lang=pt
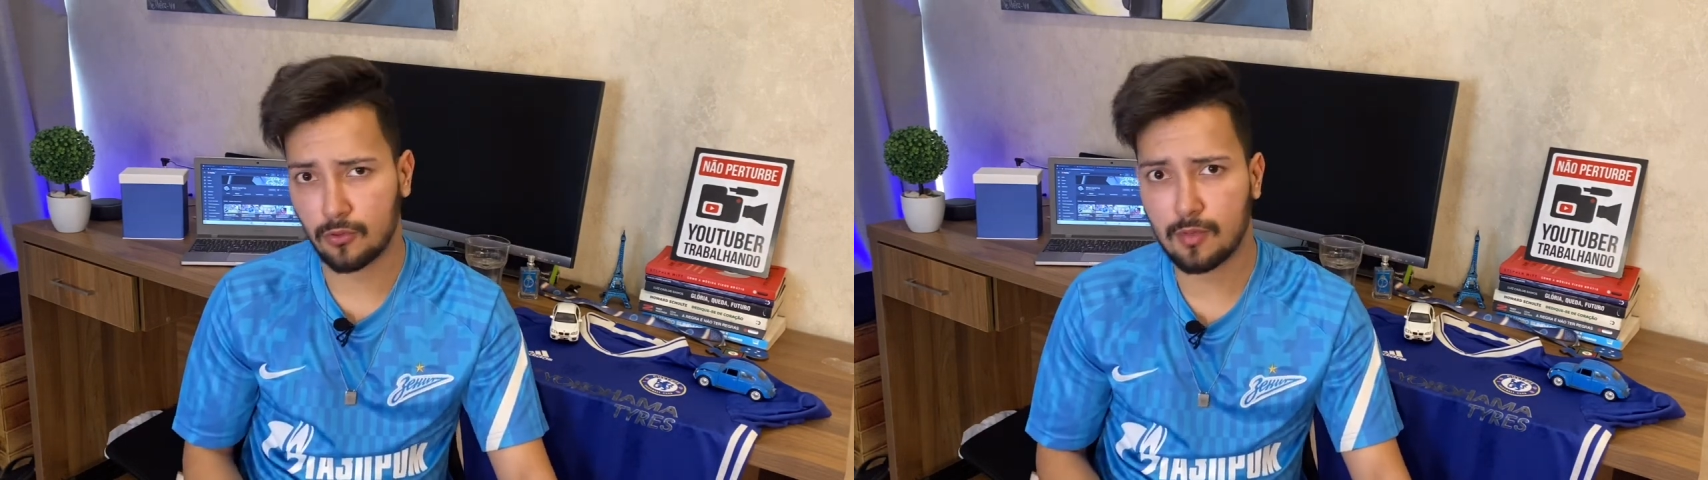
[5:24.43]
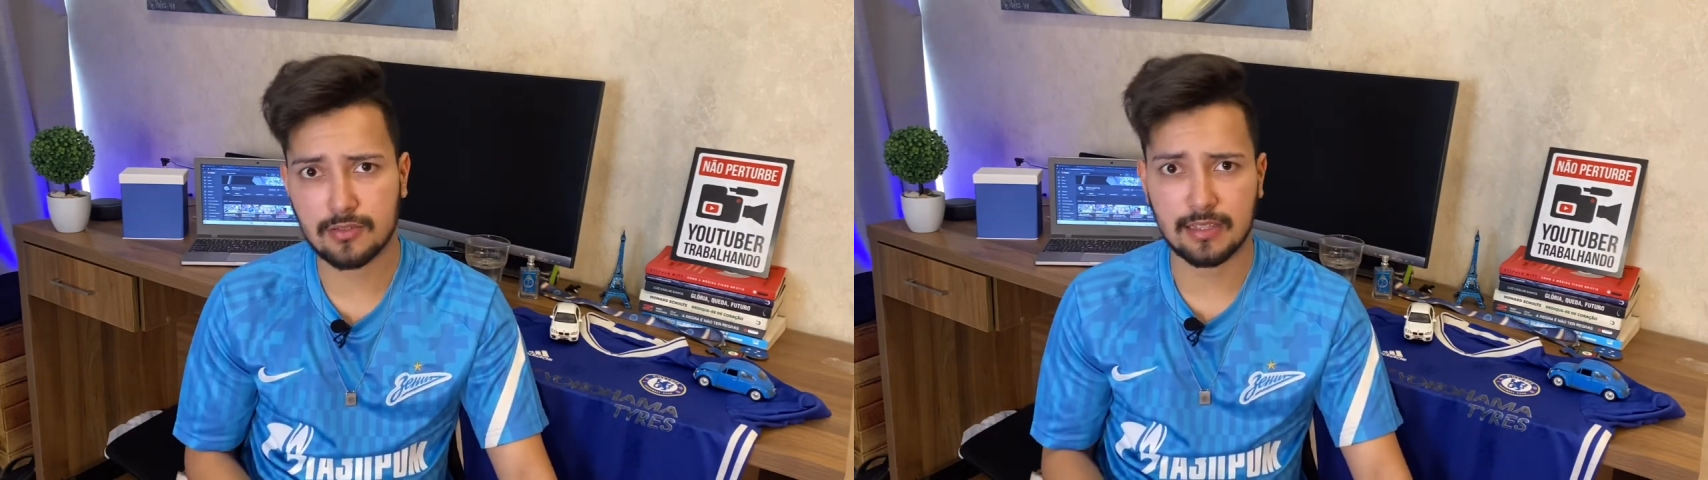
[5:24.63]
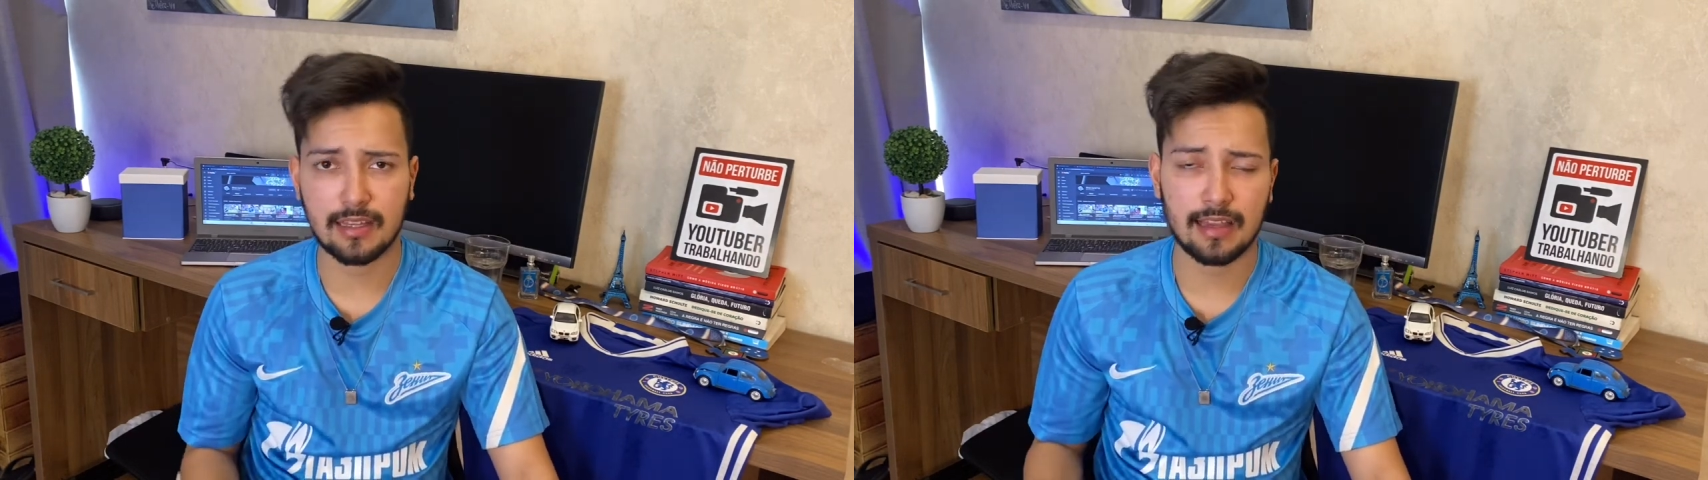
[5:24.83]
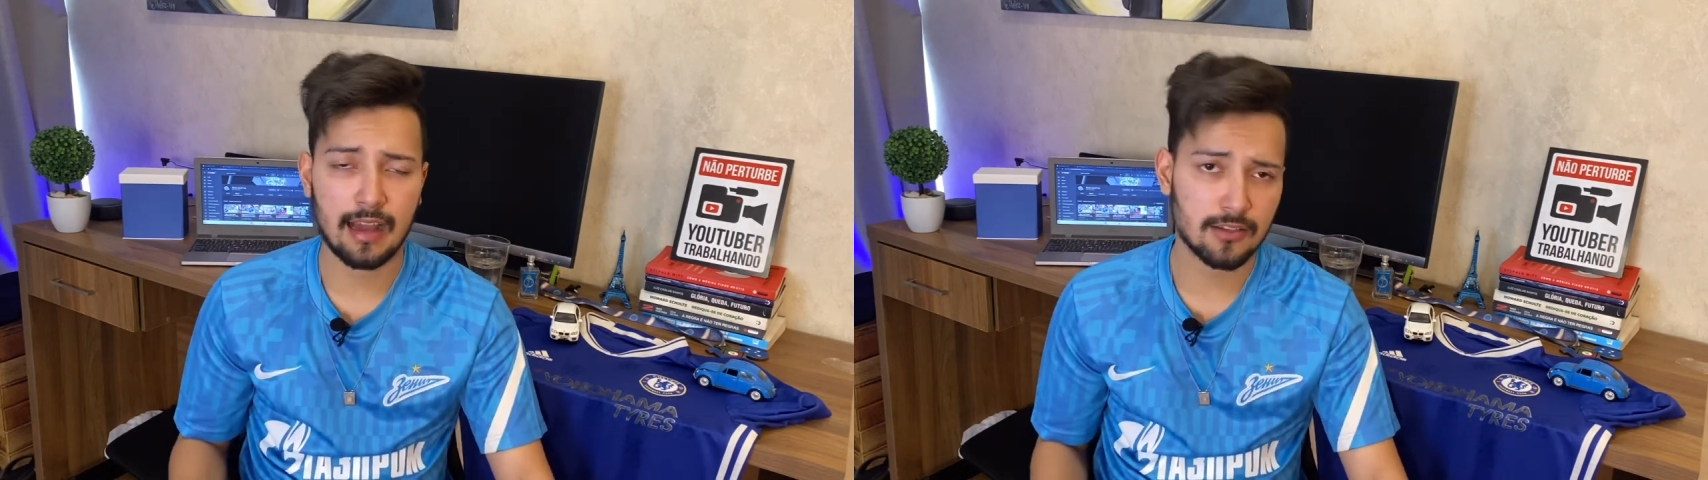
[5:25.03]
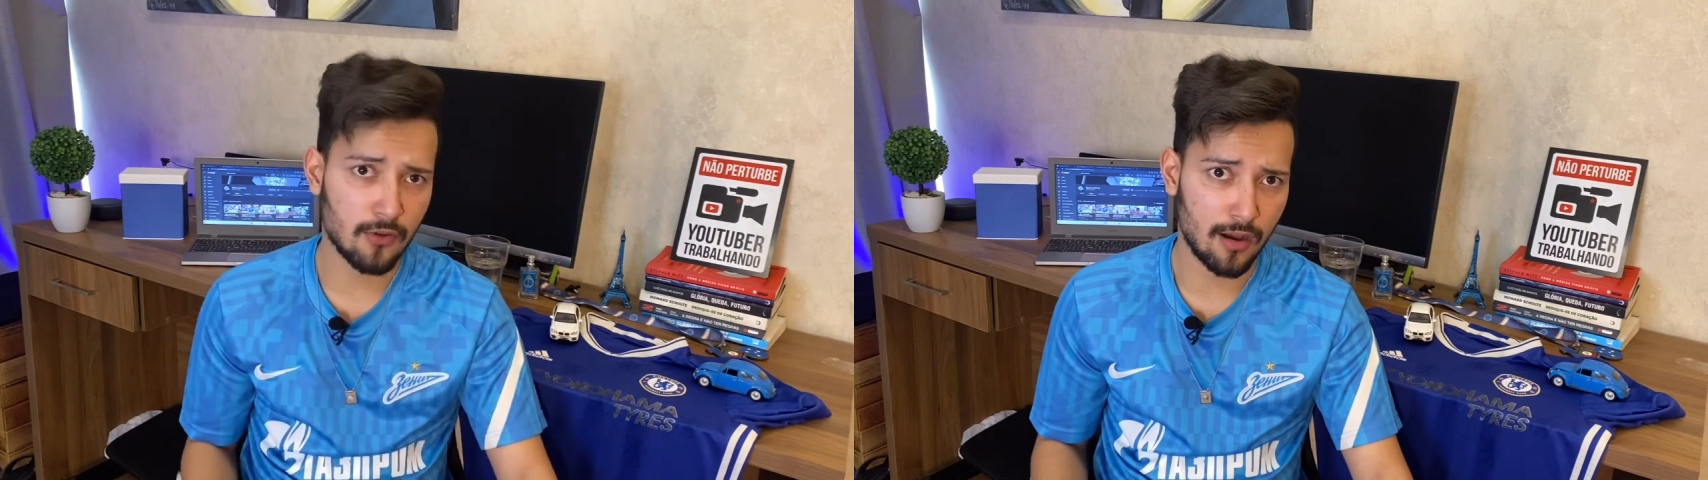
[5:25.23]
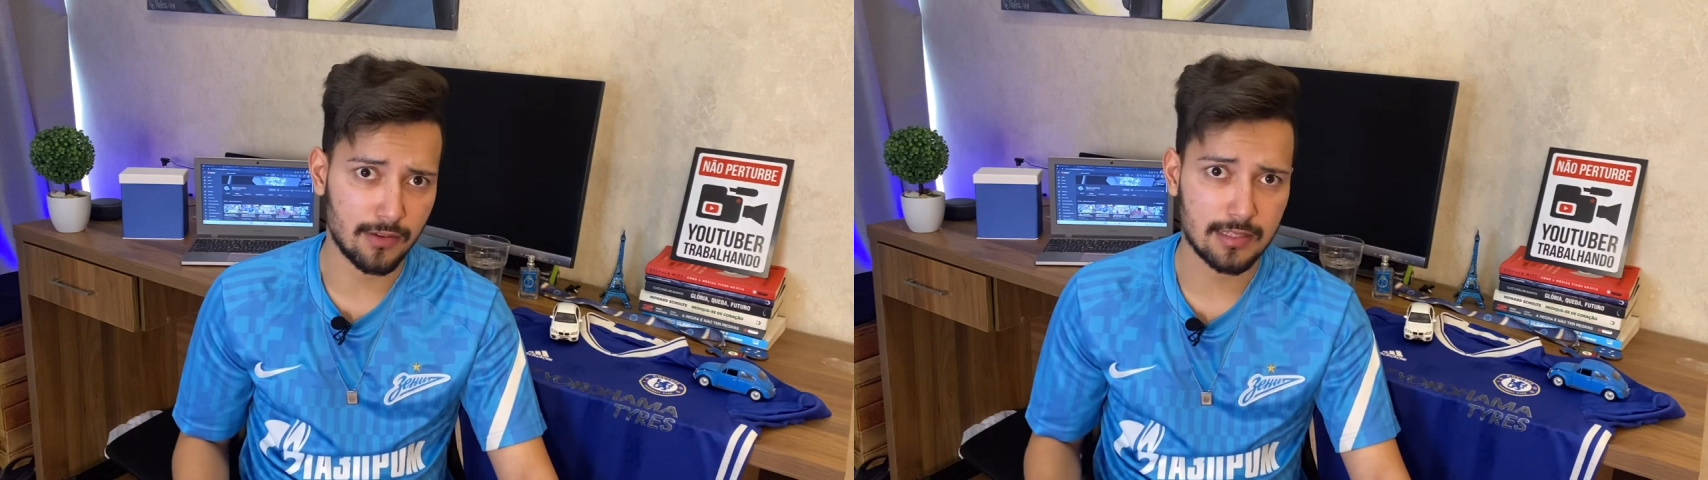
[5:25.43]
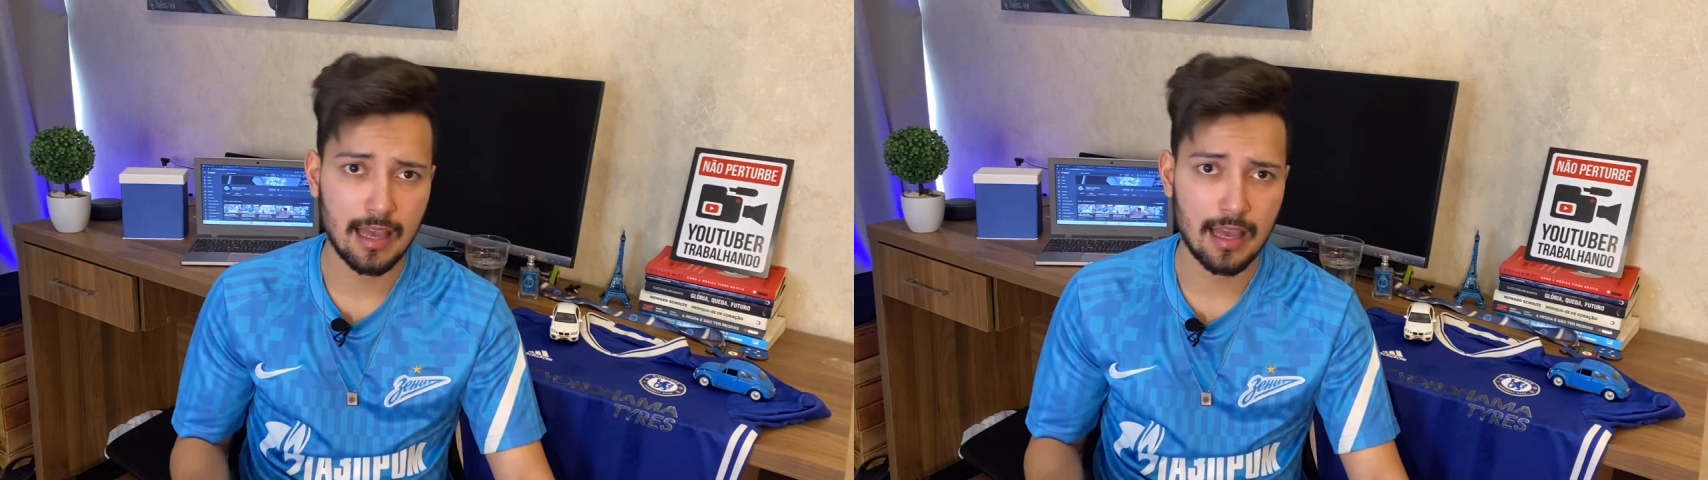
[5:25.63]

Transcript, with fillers: Números até que razoáveis.